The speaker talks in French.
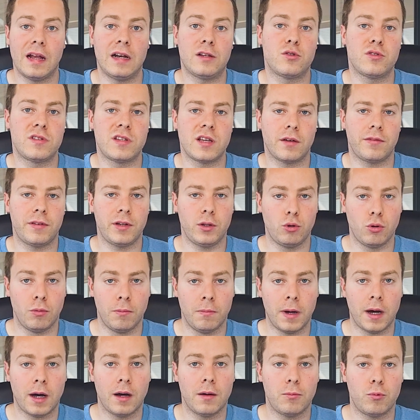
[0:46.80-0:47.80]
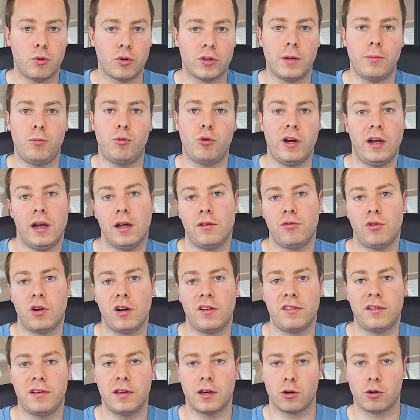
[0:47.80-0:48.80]
Elles se servaient de mâts pour déployer la
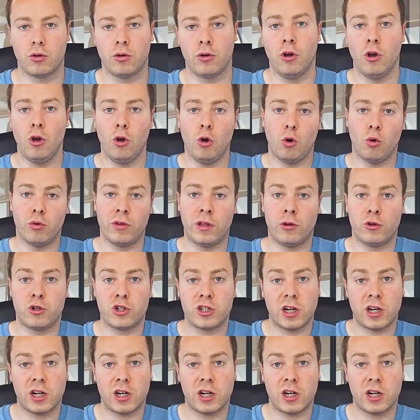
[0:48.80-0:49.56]
voile, c'est-à-dire qu'on a notre